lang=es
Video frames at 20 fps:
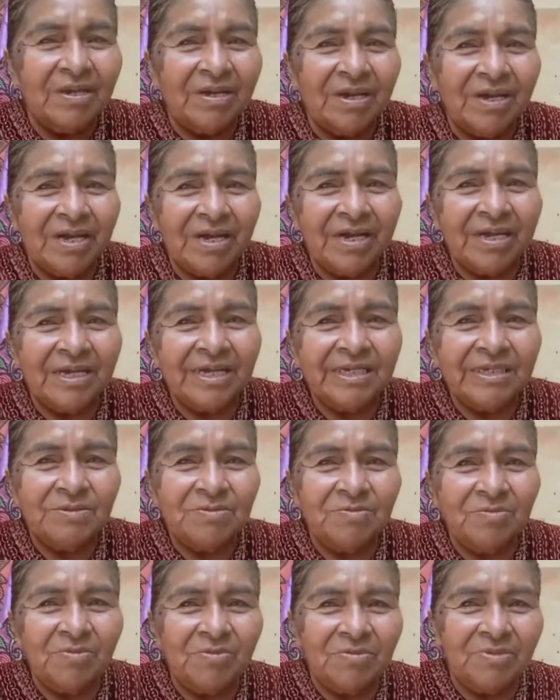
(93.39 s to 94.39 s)
Ah, ah, es
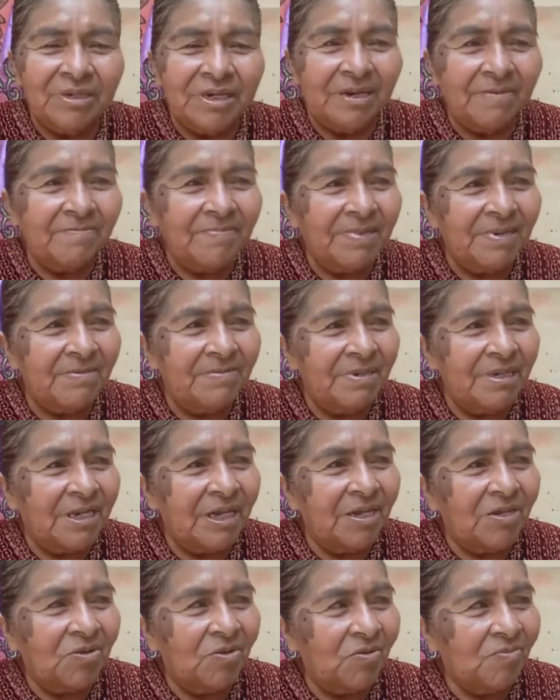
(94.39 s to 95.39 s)
un gran
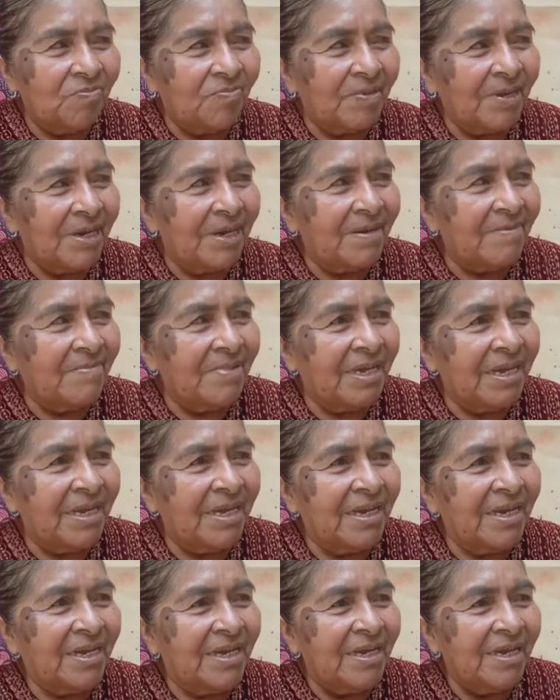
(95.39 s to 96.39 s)
privilegio para
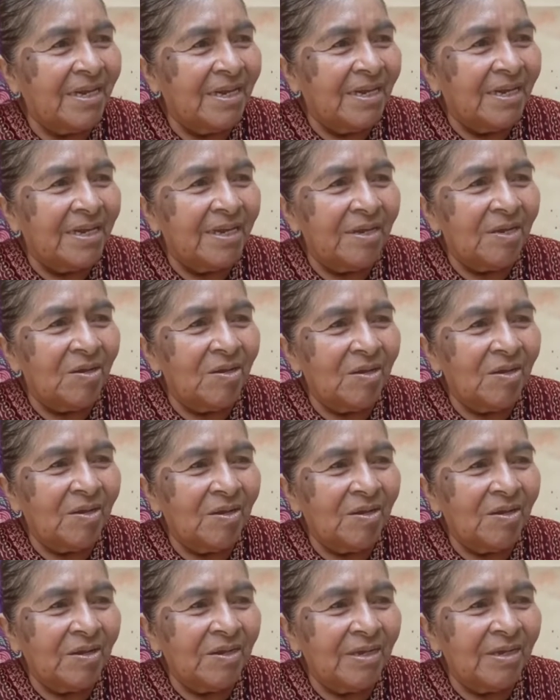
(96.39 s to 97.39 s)
mí, eh,
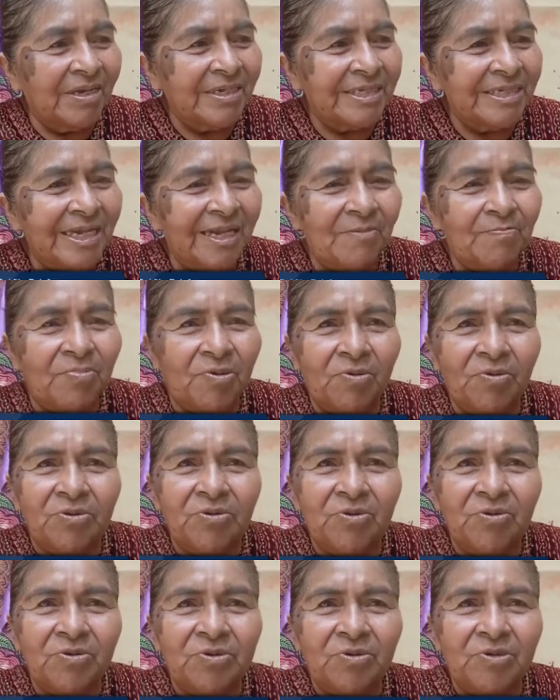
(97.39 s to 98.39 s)
eh, es el
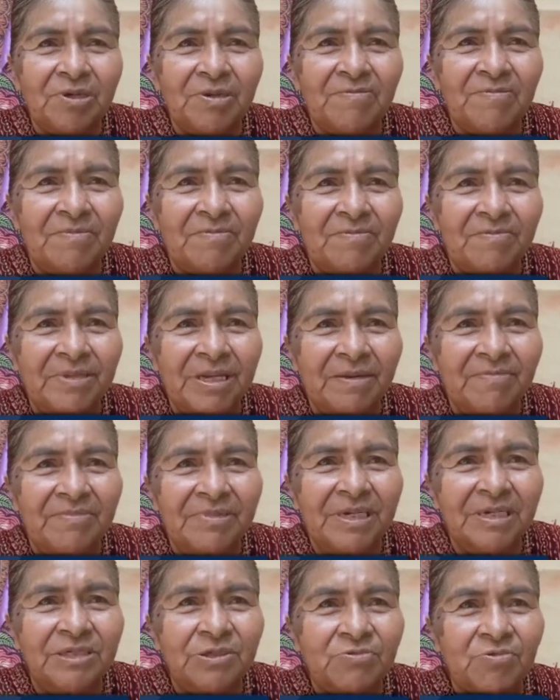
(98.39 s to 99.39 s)
producto de,
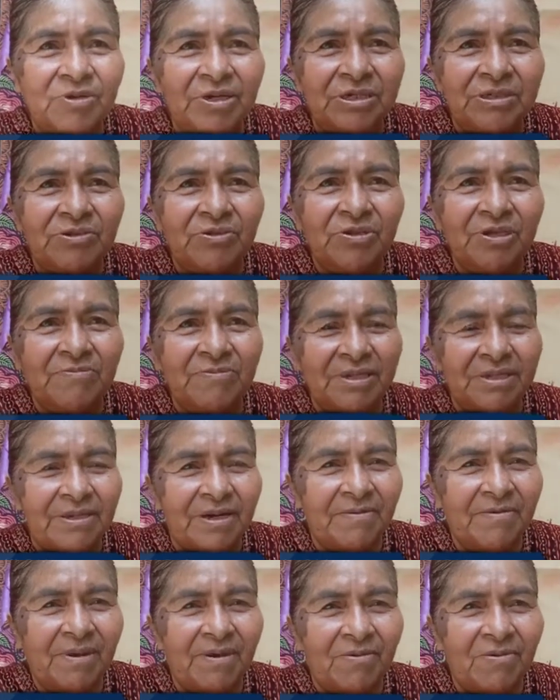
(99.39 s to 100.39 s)
mi esfuerzo, de mi
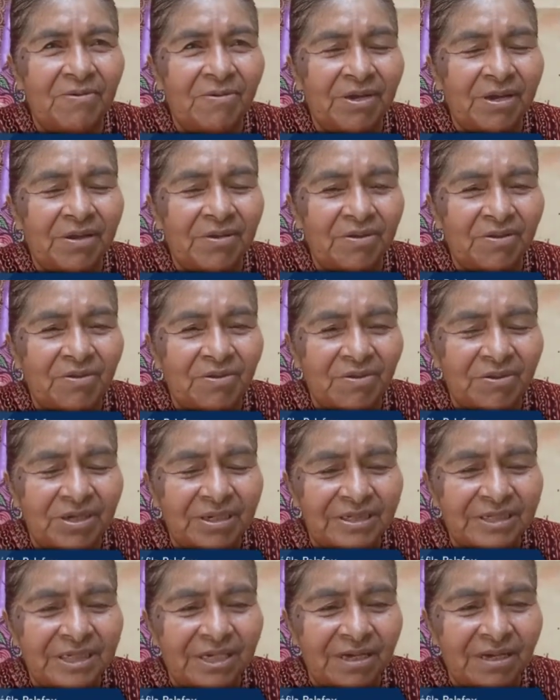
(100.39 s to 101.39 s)
trabajo que yo
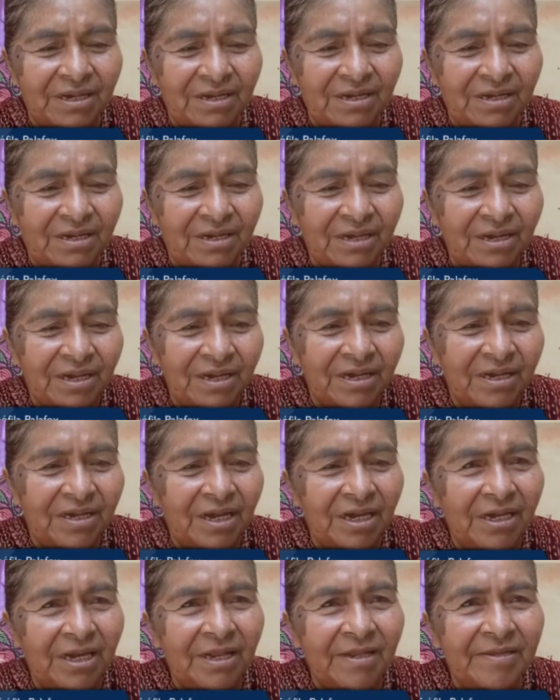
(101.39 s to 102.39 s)
hice
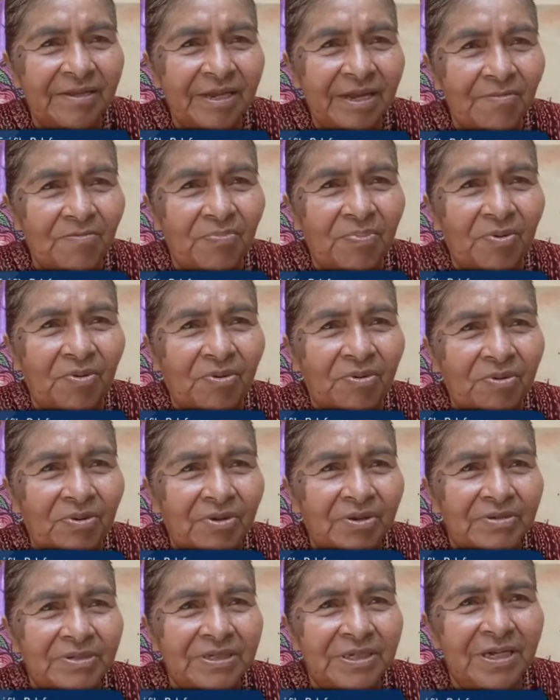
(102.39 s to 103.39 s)
en aquel tiempo,
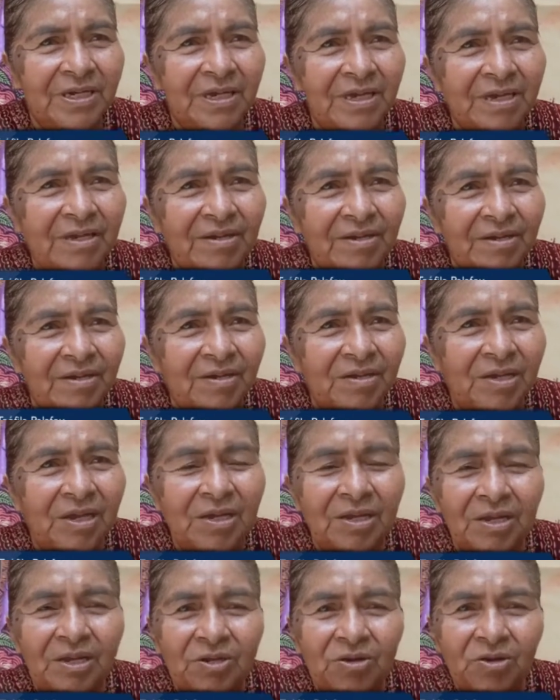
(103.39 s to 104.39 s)
¿sí?
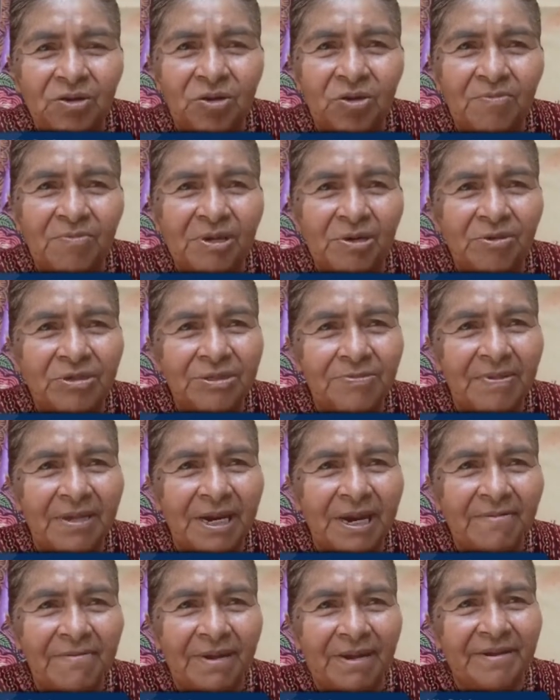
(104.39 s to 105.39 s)
que yo no me lo
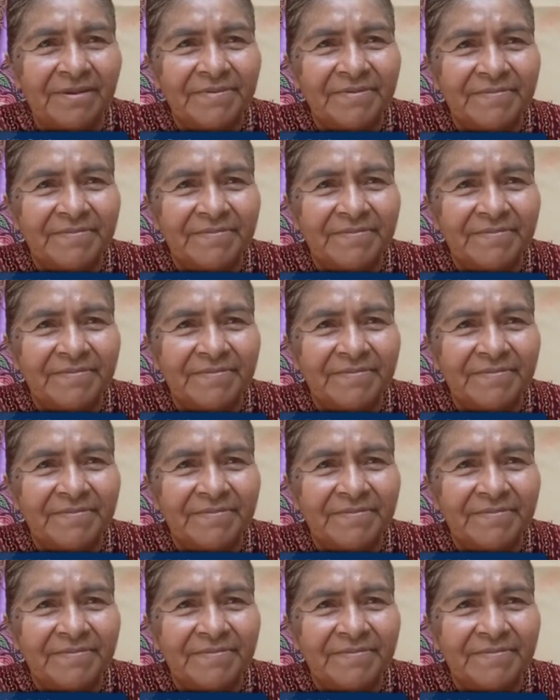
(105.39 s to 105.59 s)
esperaba.